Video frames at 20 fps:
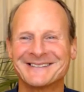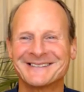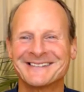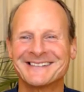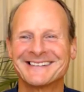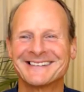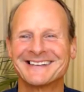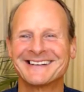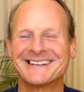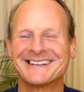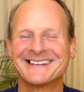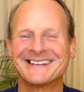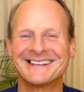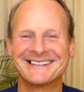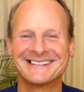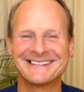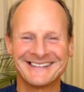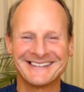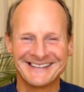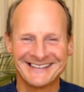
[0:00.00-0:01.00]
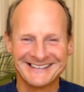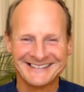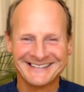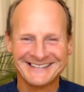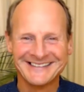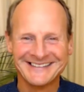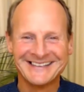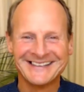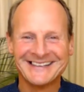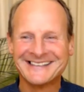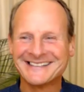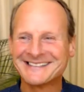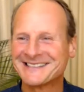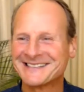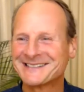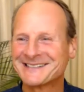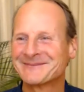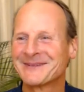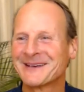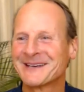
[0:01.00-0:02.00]
Donc, je
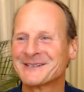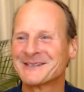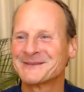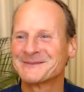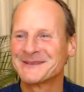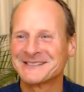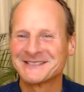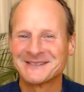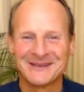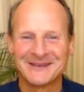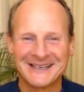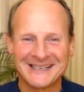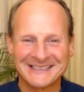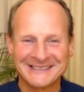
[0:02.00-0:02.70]
ne sais pas comment je vais